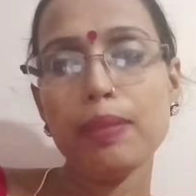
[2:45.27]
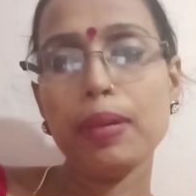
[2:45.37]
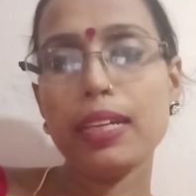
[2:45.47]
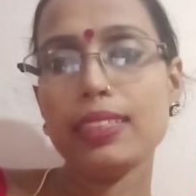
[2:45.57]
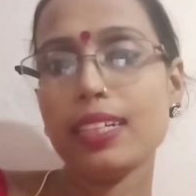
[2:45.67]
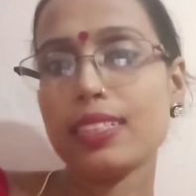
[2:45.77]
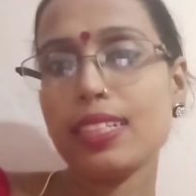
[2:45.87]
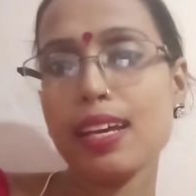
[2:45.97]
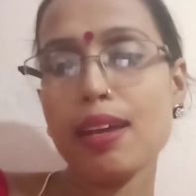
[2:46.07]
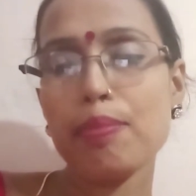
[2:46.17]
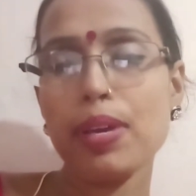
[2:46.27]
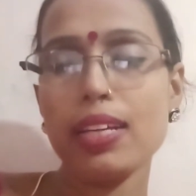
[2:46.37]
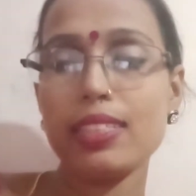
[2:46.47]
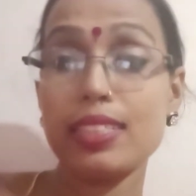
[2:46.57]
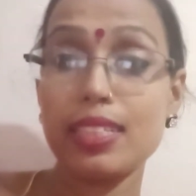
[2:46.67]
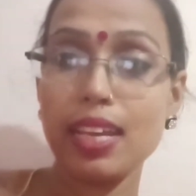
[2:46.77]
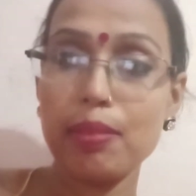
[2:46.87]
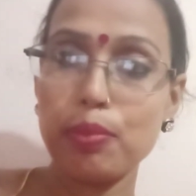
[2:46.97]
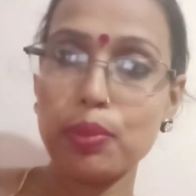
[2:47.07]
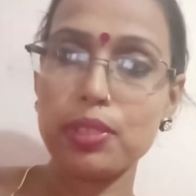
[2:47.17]
এই বাড়িতে আসলাম বাড়িতে এসে
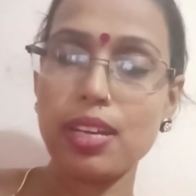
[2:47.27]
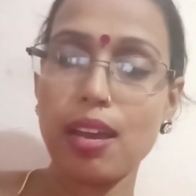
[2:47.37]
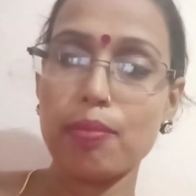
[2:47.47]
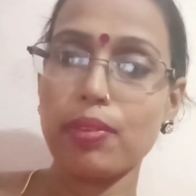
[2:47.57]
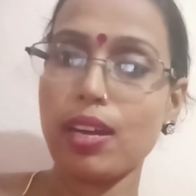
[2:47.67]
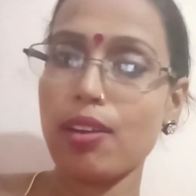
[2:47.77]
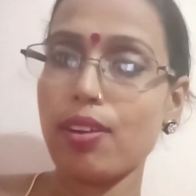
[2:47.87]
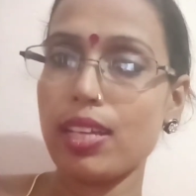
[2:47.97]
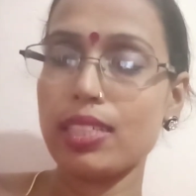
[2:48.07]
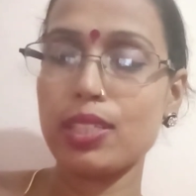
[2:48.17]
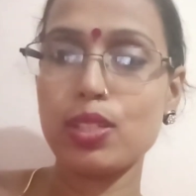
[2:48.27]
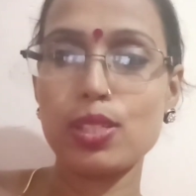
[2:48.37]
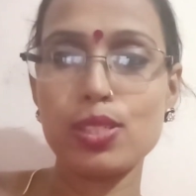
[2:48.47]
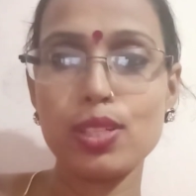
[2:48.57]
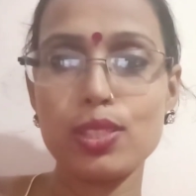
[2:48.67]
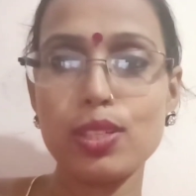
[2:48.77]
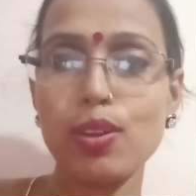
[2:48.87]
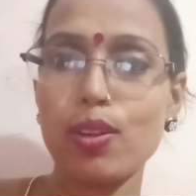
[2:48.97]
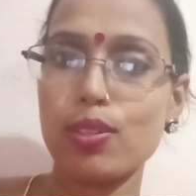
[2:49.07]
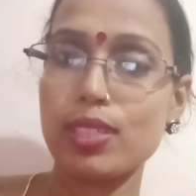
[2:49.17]
এই বসলাম কারণ আজকে সৎসঙ্গ ছিল
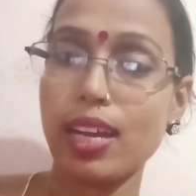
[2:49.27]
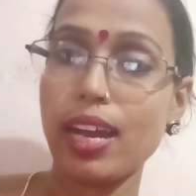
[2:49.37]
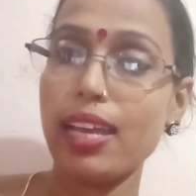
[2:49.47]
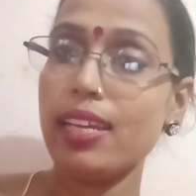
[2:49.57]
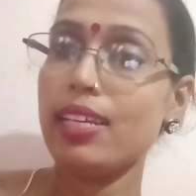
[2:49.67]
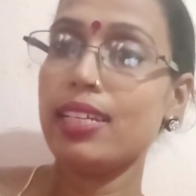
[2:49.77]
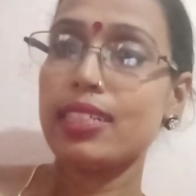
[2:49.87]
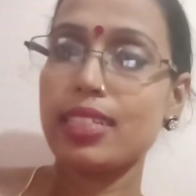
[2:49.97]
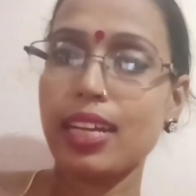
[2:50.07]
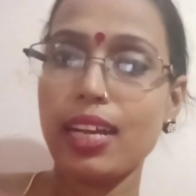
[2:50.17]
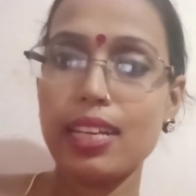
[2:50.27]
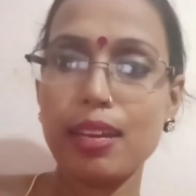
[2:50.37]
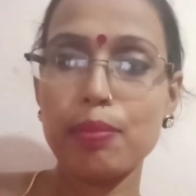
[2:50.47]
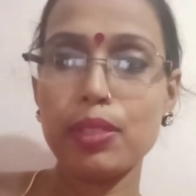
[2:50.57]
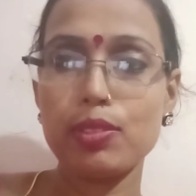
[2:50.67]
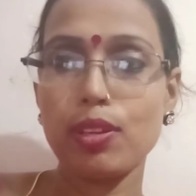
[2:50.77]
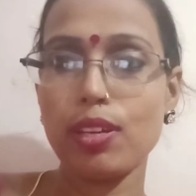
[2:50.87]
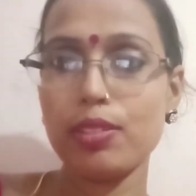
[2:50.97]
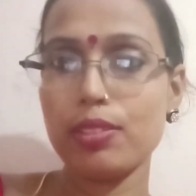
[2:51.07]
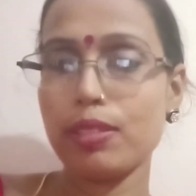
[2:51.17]
অন্য জায়গায় সেখানে আমরা
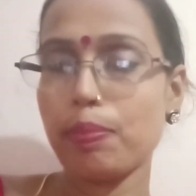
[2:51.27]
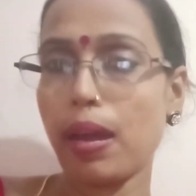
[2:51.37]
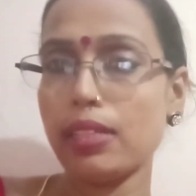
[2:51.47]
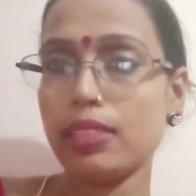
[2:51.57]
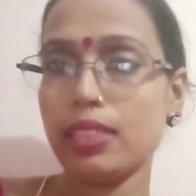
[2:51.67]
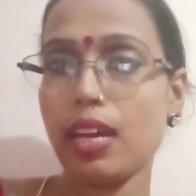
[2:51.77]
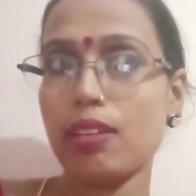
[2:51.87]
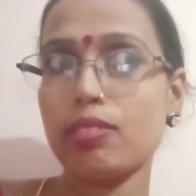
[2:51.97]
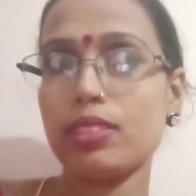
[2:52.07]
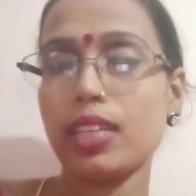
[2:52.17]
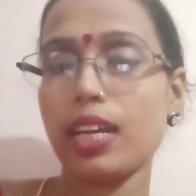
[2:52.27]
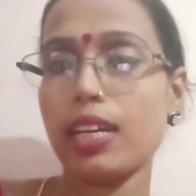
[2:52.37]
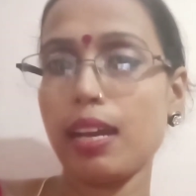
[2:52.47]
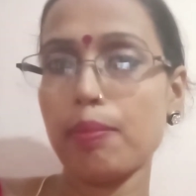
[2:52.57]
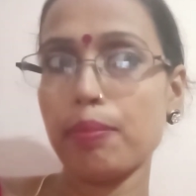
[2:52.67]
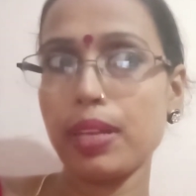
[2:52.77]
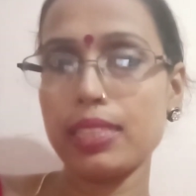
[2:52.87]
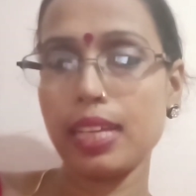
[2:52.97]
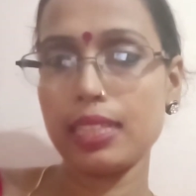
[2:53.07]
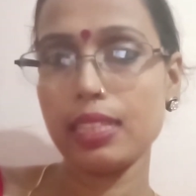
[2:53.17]
জয়েন্ট হতে পারিনি কারণ যেখানে আমরা
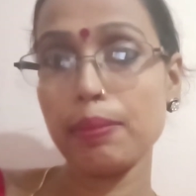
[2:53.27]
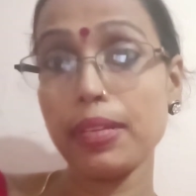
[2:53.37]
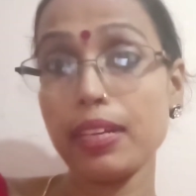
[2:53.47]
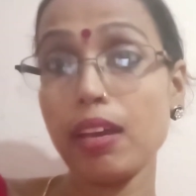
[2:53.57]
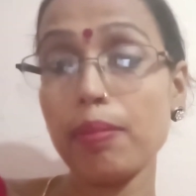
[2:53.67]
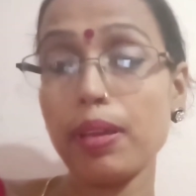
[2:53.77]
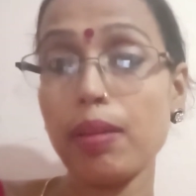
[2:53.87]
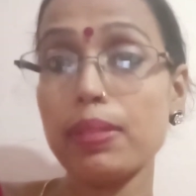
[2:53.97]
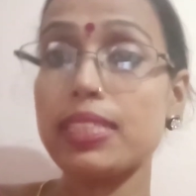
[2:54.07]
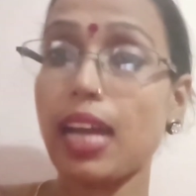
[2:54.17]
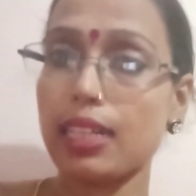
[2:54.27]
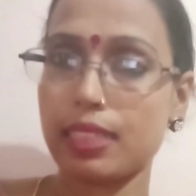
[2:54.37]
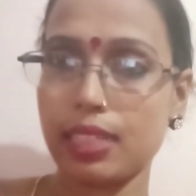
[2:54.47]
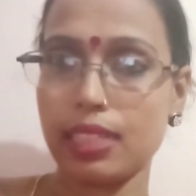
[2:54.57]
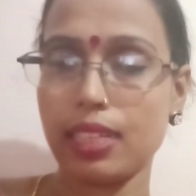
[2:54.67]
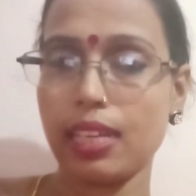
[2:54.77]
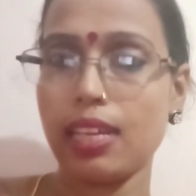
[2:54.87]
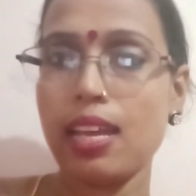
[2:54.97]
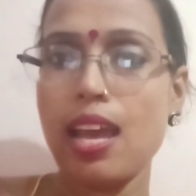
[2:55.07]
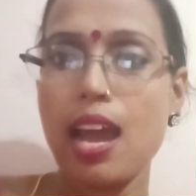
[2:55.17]
জানতাম এটা হবে কবে চার তারিখে
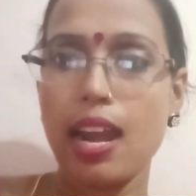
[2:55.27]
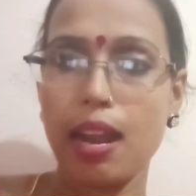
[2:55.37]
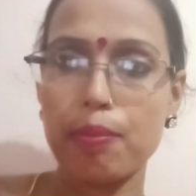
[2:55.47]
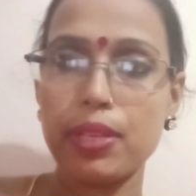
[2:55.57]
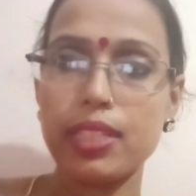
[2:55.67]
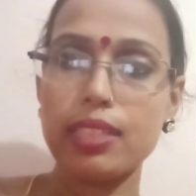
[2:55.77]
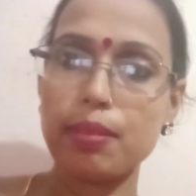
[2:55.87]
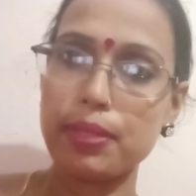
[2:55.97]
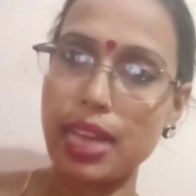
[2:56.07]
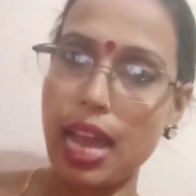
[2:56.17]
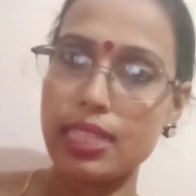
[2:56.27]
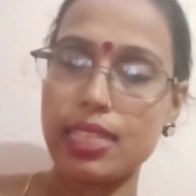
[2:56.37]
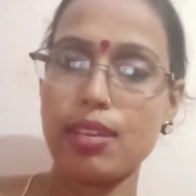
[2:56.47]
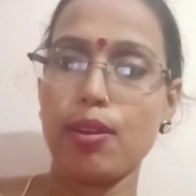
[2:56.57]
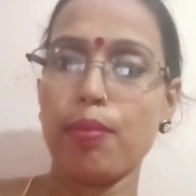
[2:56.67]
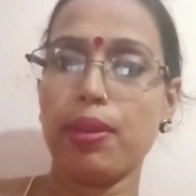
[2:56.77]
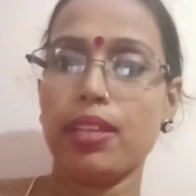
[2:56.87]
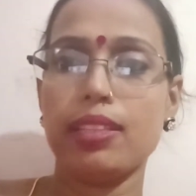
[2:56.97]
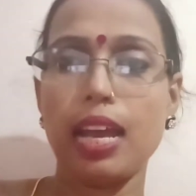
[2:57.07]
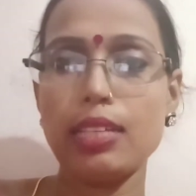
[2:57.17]
আর আমরা জানতাম এটা আজকে হবে
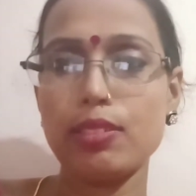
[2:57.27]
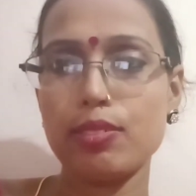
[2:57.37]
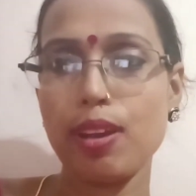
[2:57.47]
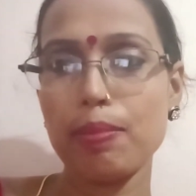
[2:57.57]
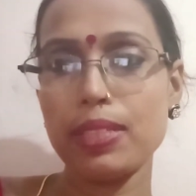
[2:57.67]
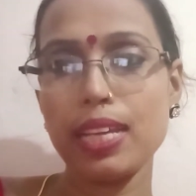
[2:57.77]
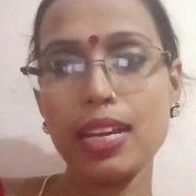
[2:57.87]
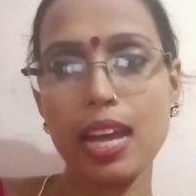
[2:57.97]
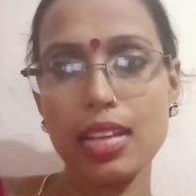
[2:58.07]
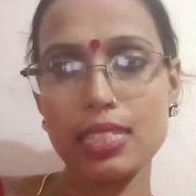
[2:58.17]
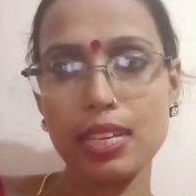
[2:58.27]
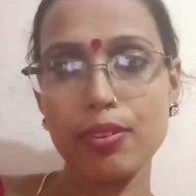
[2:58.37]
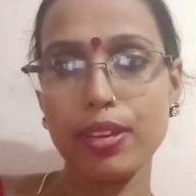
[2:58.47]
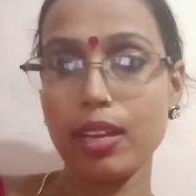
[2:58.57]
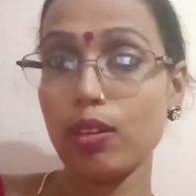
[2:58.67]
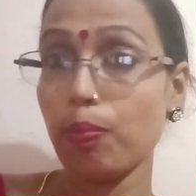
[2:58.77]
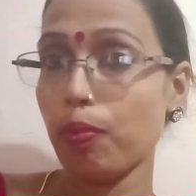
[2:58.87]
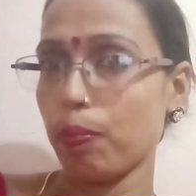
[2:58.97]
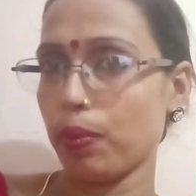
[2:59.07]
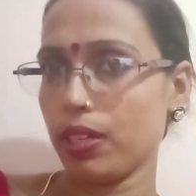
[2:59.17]
তাই জন্য আমাদের আজকে হয়ে গেল
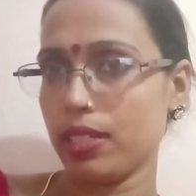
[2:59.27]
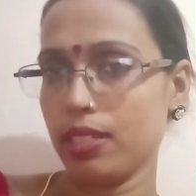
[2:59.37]
পোপট